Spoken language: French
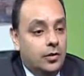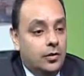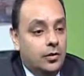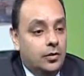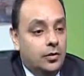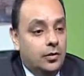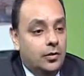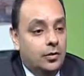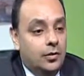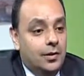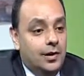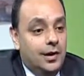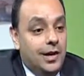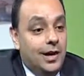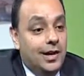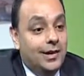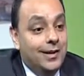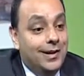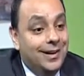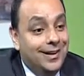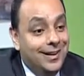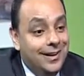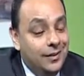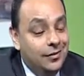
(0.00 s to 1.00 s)

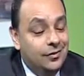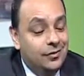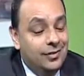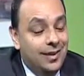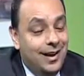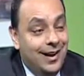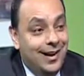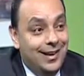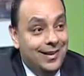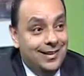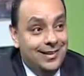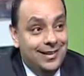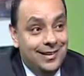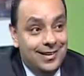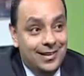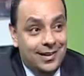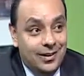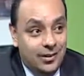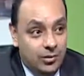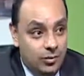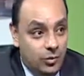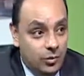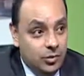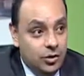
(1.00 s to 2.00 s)
la crise a
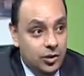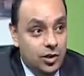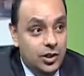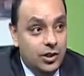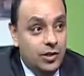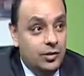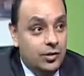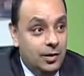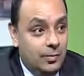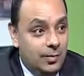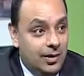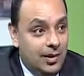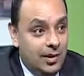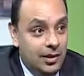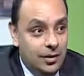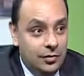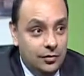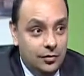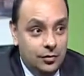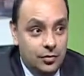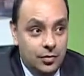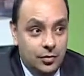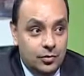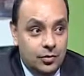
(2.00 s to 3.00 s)
été déclenchée de
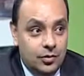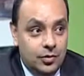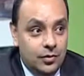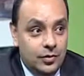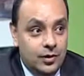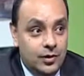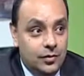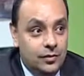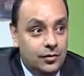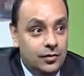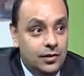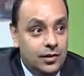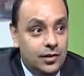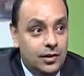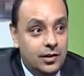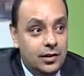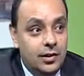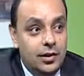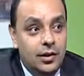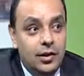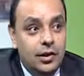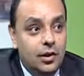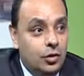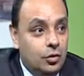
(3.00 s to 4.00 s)
l'immigration
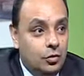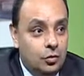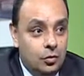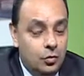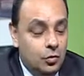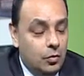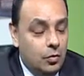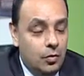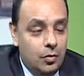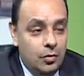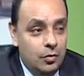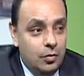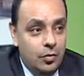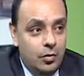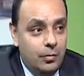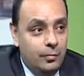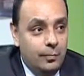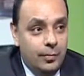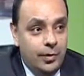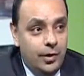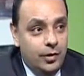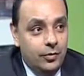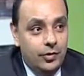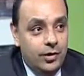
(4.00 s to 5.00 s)
clandestine,
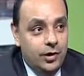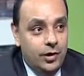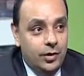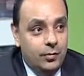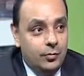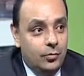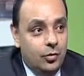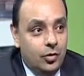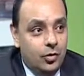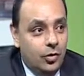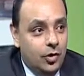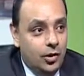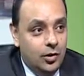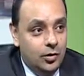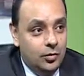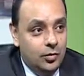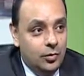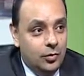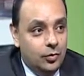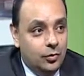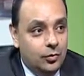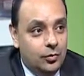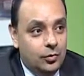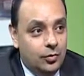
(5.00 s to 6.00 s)
non, pas
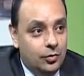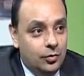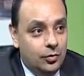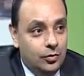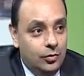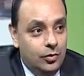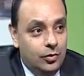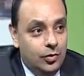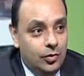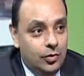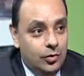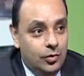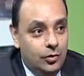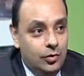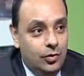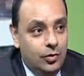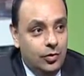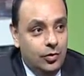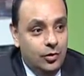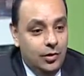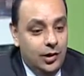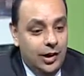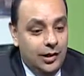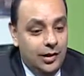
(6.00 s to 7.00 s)
uniquement à cause
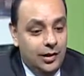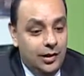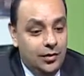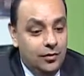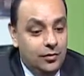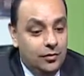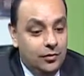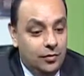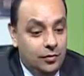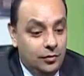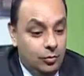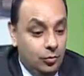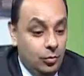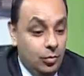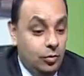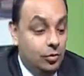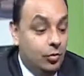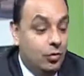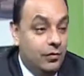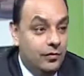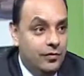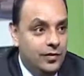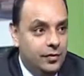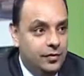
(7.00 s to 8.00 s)
de, de, la crise
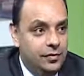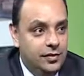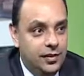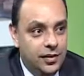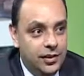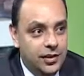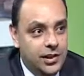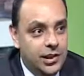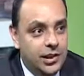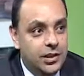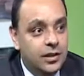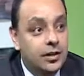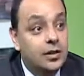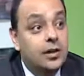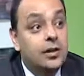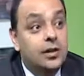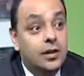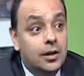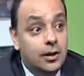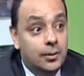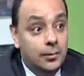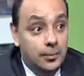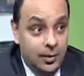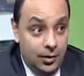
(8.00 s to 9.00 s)
ou le conflit syrien,
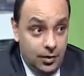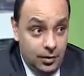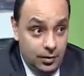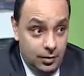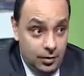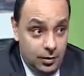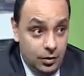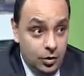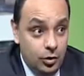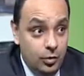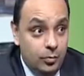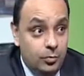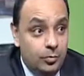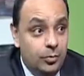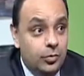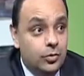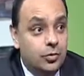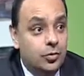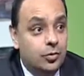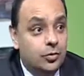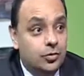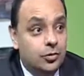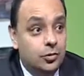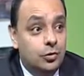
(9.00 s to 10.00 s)
mais le
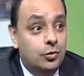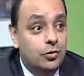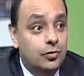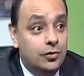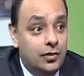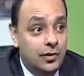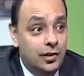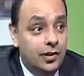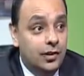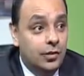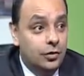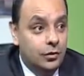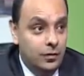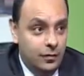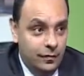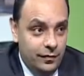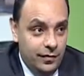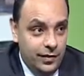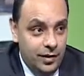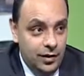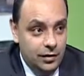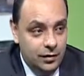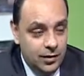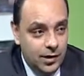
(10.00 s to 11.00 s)
plus dangereux, c'était le
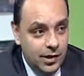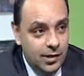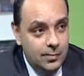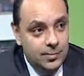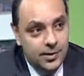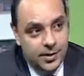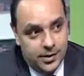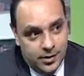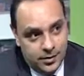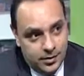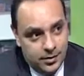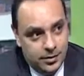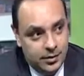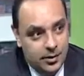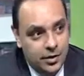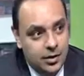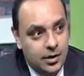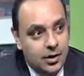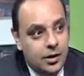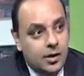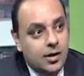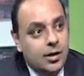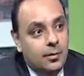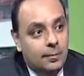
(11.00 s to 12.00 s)
conflit libyen.
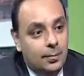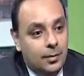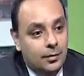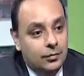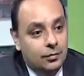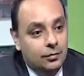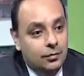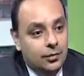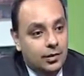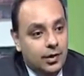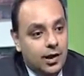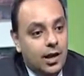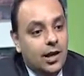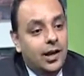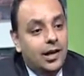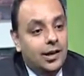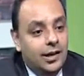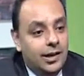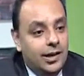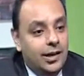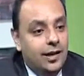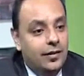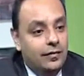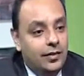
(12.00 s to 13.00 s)
Mm. Parce que
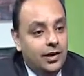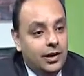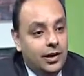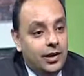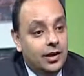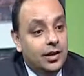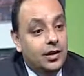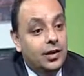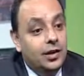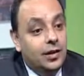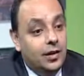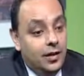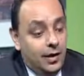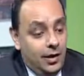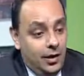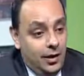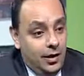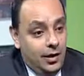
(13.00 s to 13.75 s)
là, il y avait